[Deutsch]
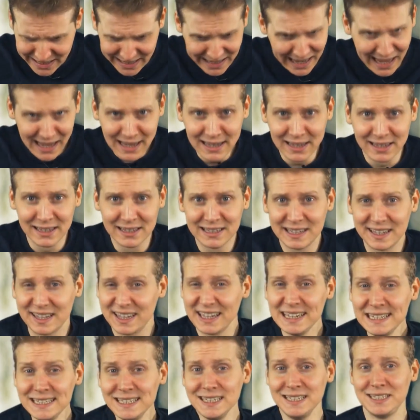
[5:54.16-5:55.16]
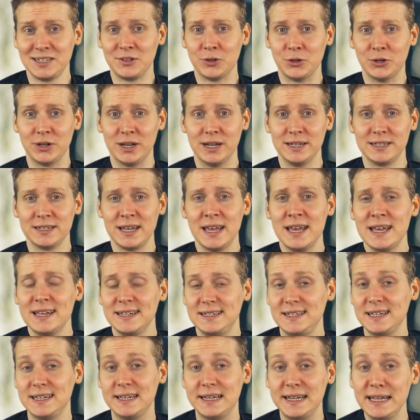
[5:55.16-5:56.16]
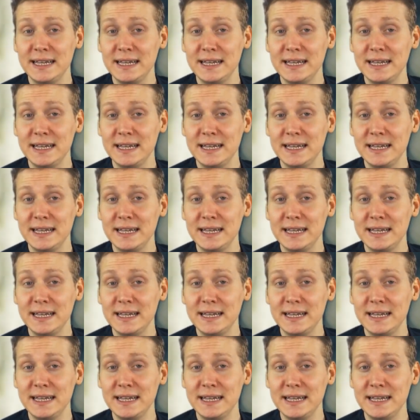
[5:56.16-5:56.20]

Ja, richtig gehört. Die